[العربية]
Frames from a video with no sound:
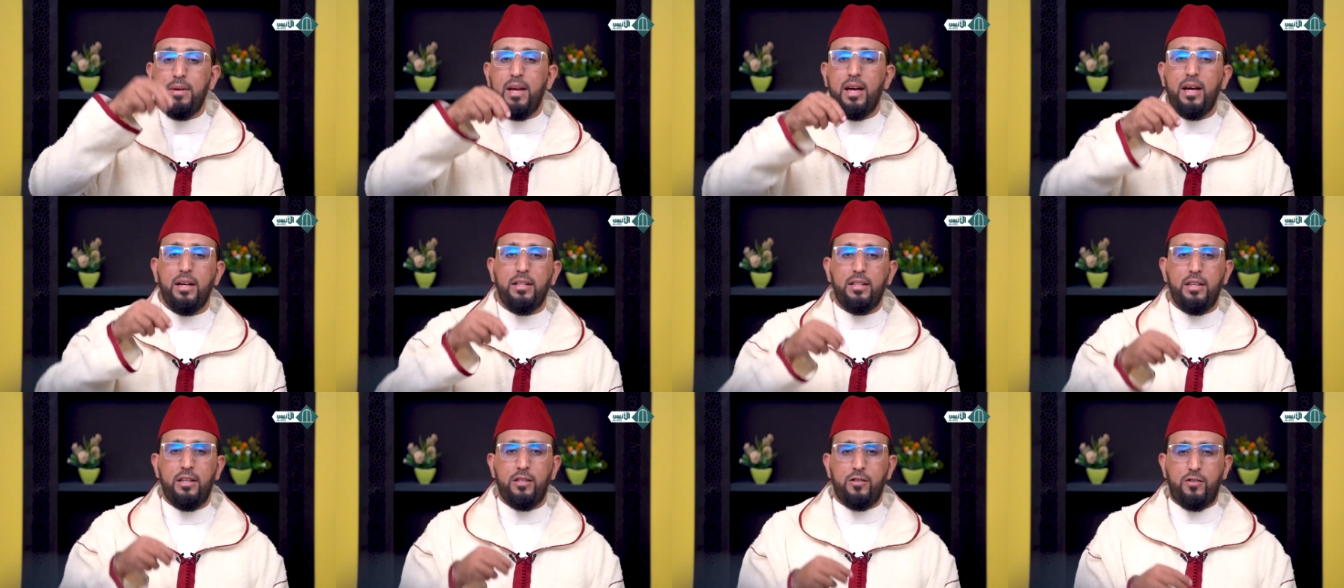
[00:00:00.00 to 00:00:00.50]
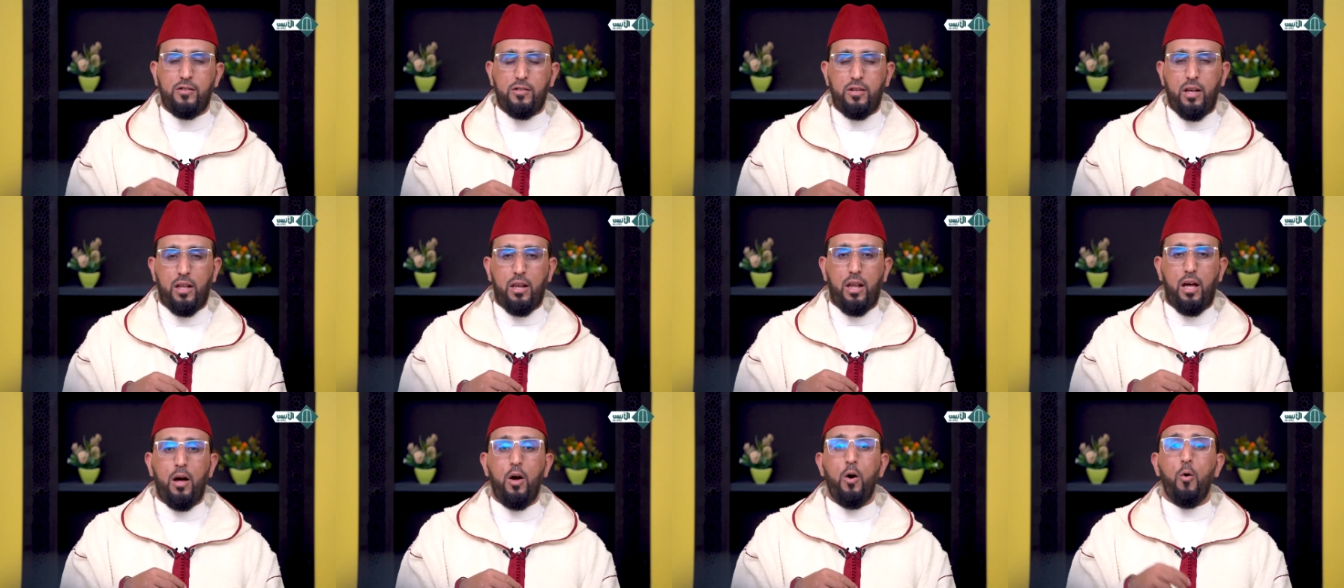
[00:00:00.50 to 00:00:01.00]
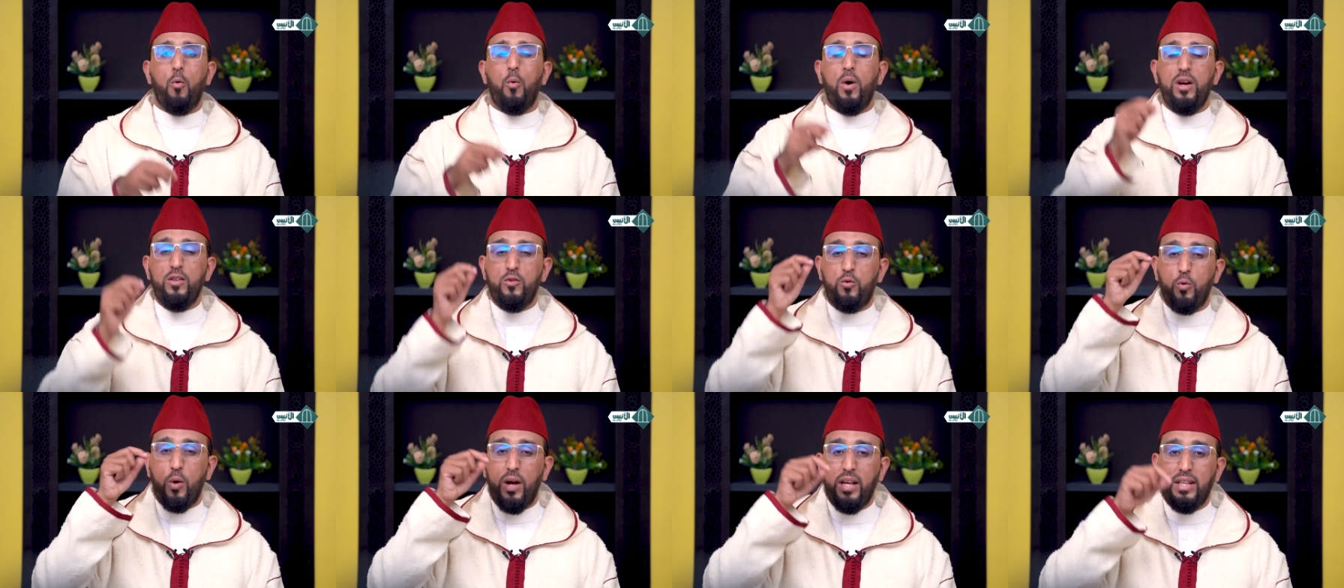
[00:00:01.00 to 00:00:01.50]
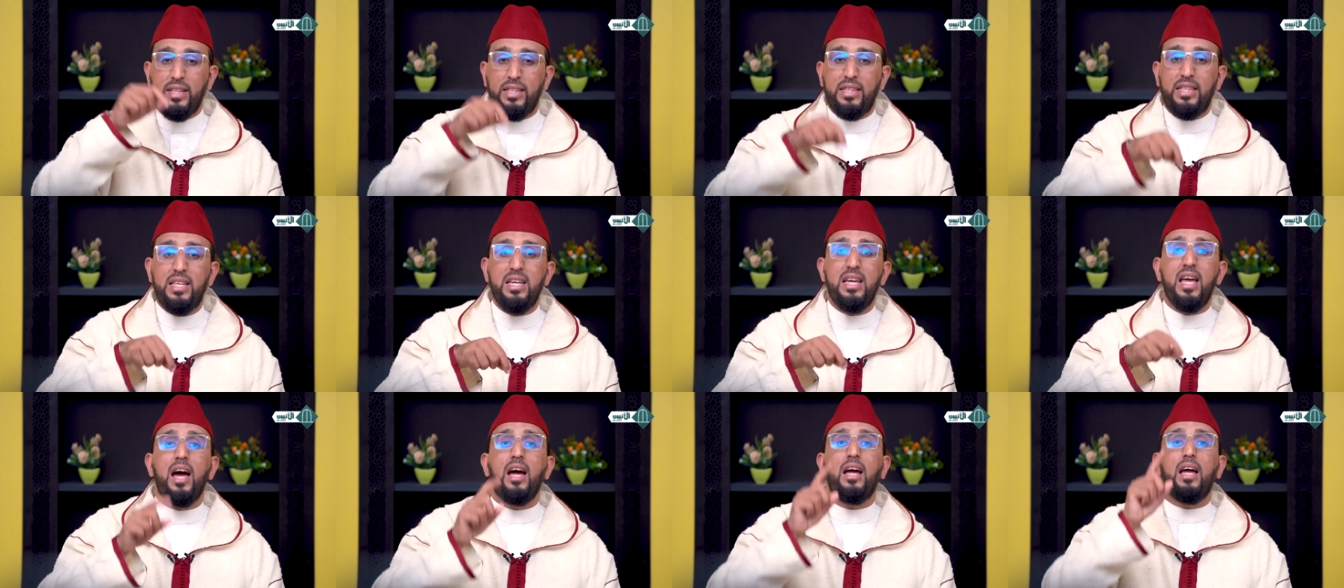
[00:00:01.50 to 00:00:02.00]
بهذه الصلاه وان
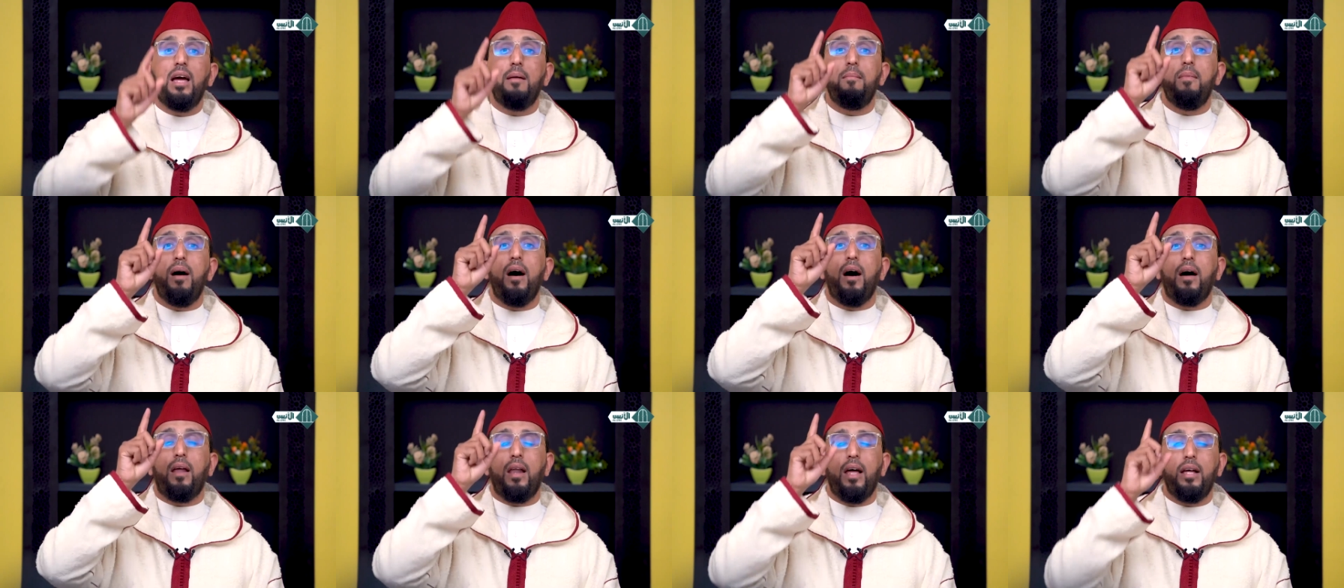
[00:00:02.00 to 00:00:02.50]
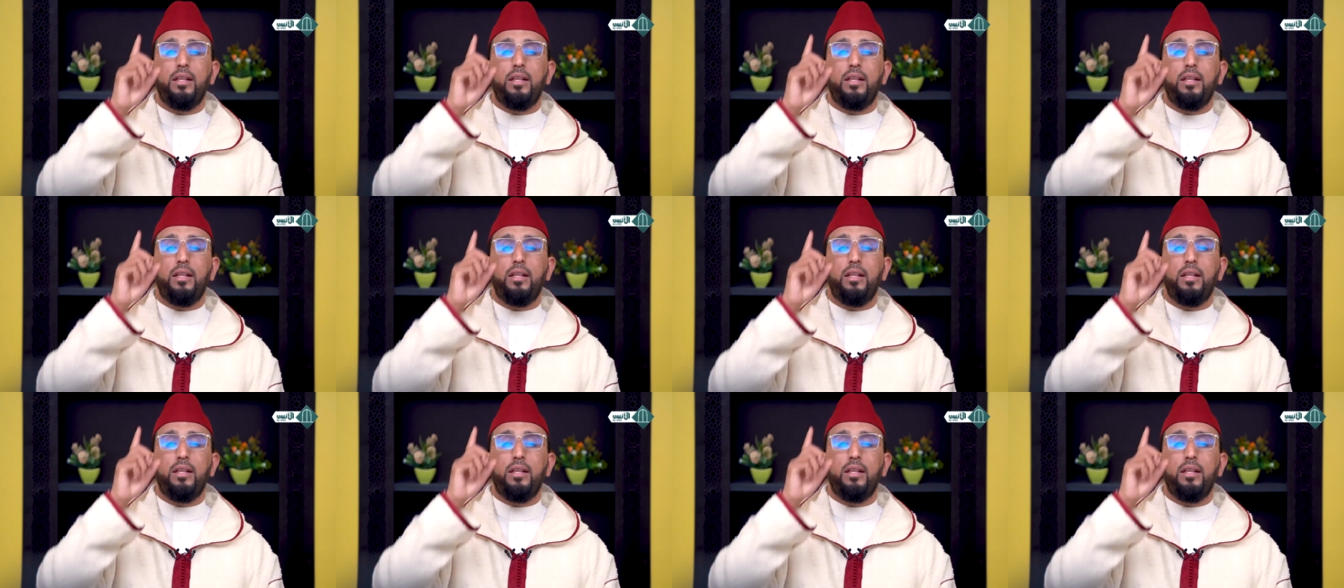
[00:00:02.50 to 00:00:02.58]
تؤديها كما